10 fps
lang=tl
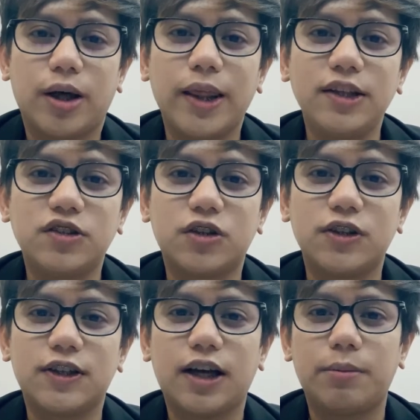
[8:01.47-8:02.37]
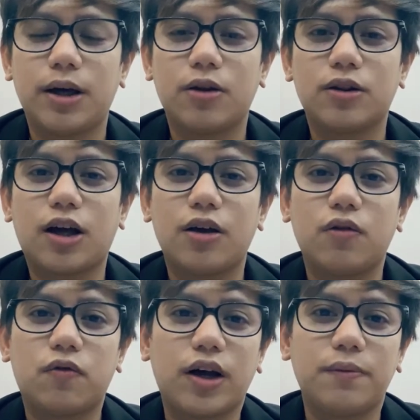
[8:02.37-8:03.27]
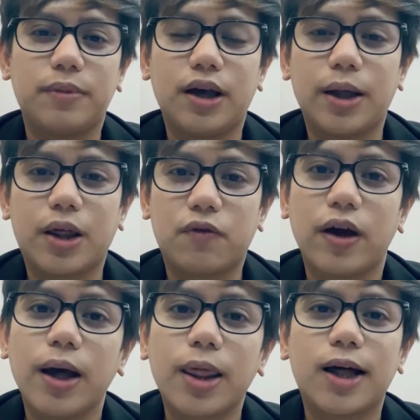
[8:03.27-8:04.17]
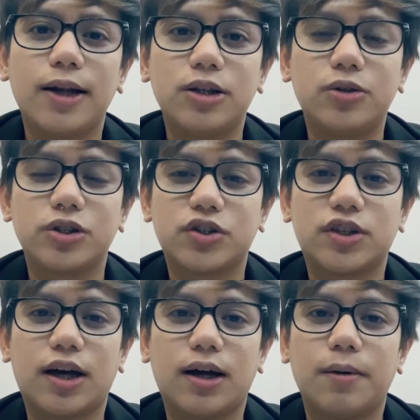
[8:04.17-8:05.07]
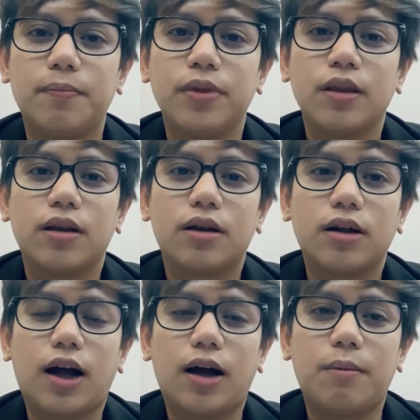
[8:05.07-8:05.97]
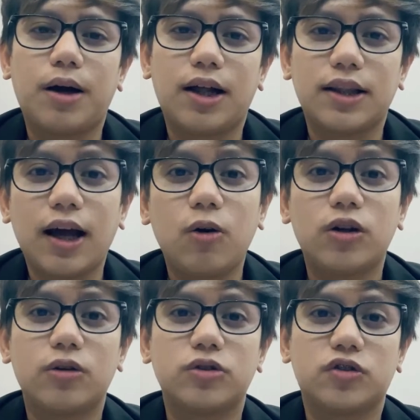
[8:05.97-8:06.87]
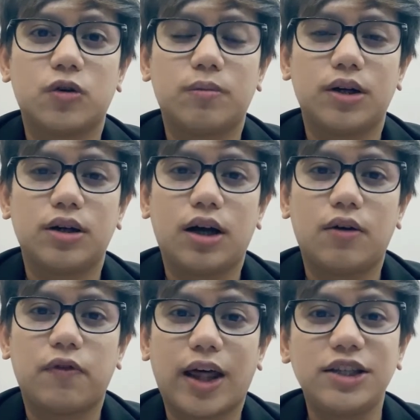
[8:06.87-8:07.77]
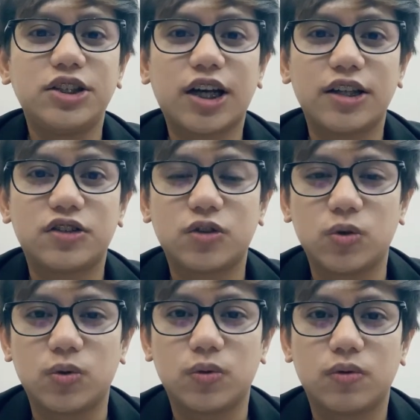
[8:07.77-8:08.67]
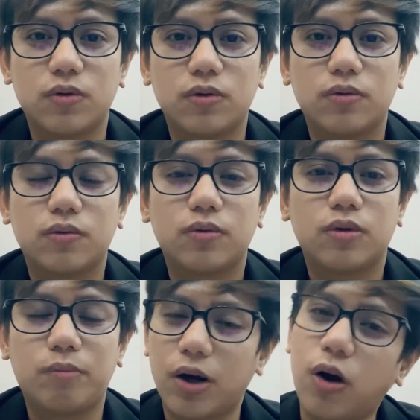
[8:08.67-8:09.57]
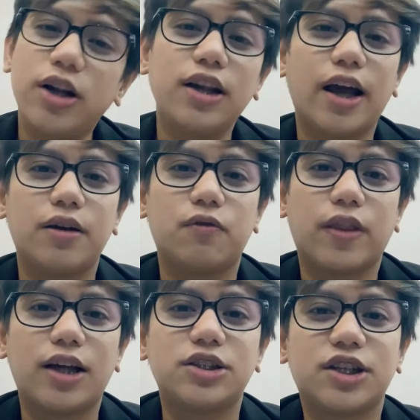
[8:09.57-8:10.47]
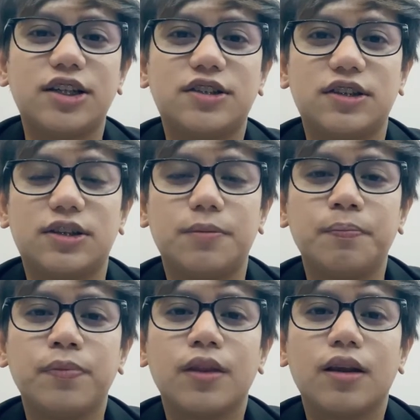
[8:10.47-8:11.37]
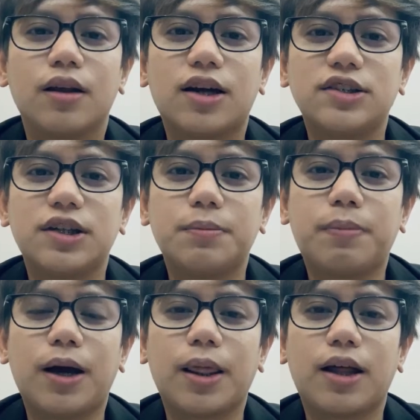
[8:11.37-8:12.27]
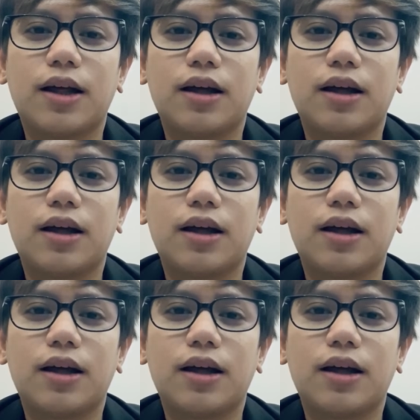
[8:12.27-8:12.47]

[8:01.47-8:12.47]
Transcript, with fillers: the reason kaya meron tayong 5K referral dun sa uh, mga tao na gustong mag-franchise ah, uh, nung mag-online franchisee kasi para